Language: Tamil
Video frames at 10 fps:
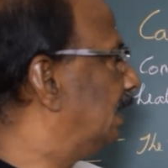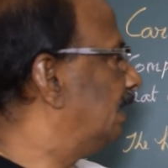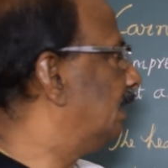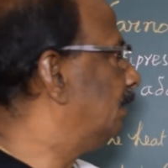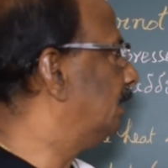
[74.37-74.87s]
என்ன
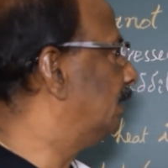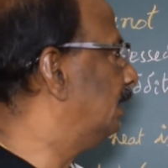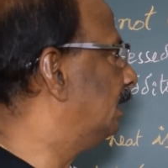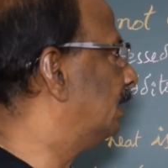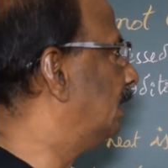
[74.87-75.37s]
இது
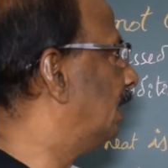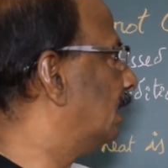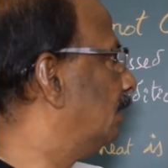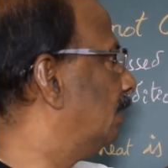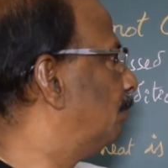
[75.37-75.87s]
இருக்குது
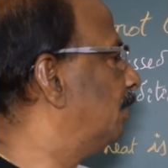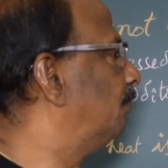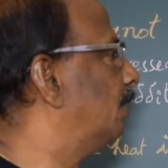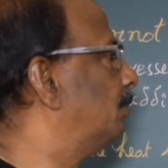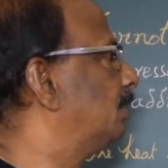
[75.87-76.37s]
அதனுடைய
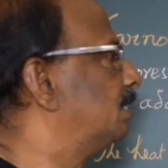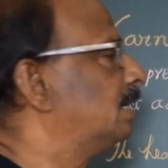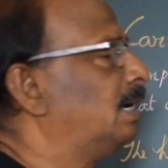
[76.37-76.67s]
பெர்ஃபார்மன்ஸ்